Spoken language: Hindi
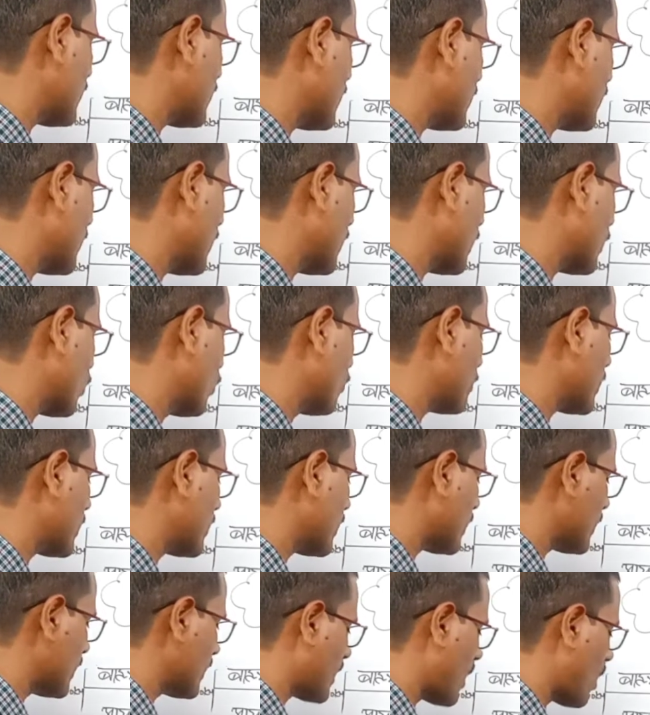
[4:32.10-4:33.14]
बारह से तेरह
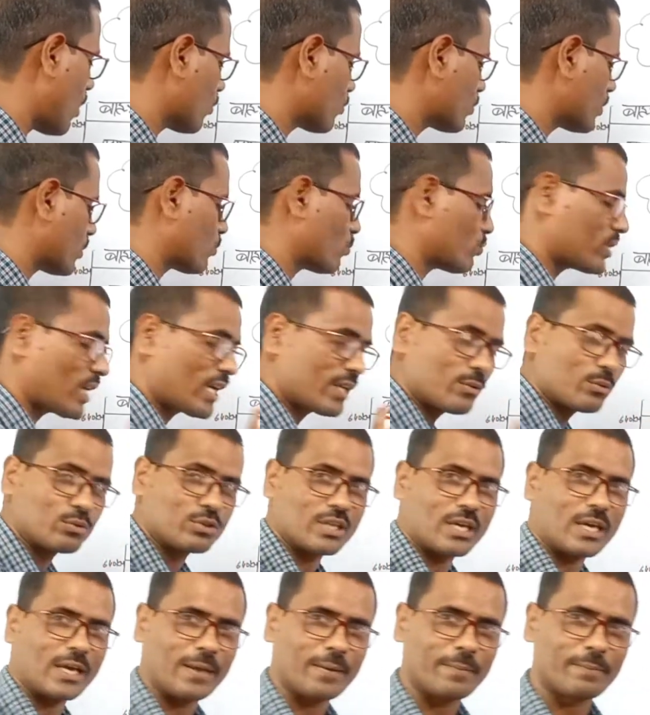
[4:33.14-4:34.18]
किलोमीटर तक इसका औसत ऊंचाई
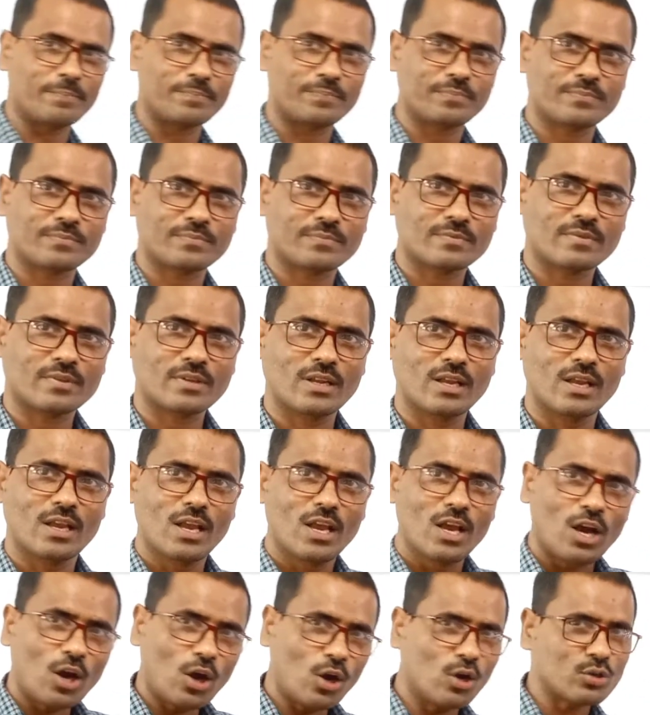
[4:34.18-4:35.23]
होता है
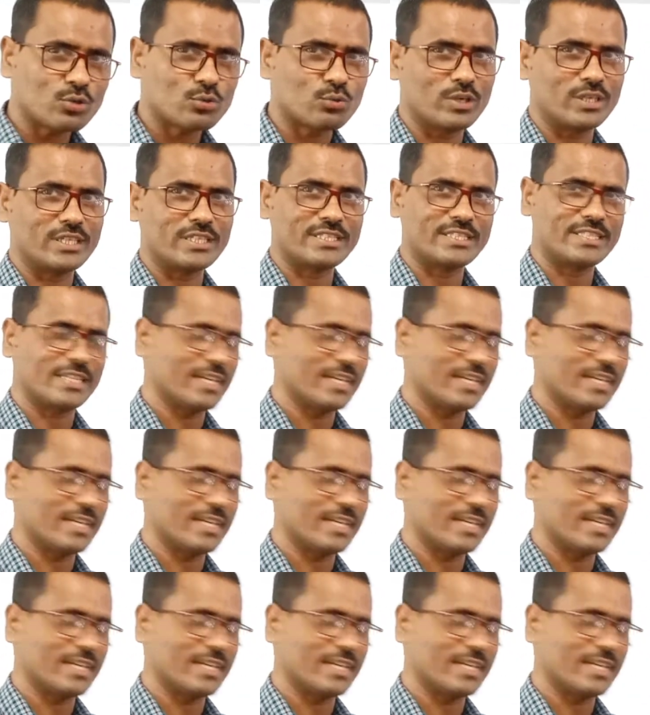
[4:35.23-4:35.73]
और सुन